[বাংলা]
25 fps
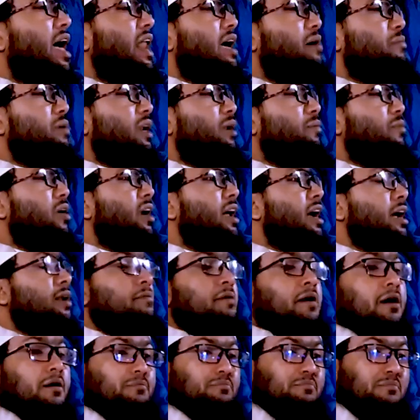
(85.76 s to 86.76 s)
আলামিন বলেন
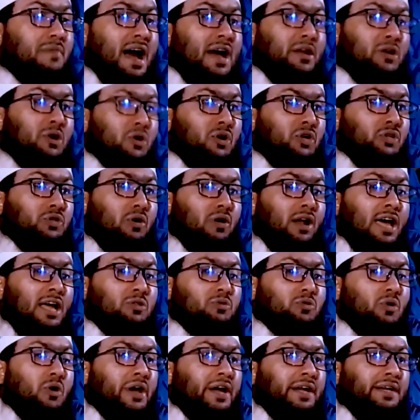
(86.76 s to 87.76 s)
মানুষগুলো
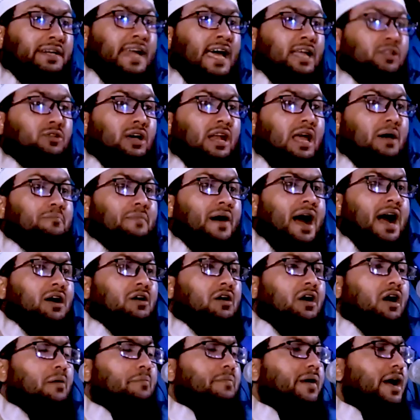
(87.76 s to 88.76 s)
দুইটা দলে বাঘ
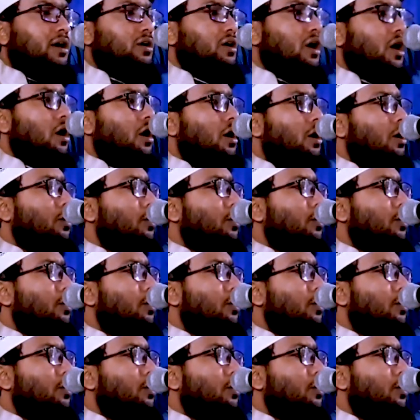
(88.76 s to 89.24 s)
হবে গো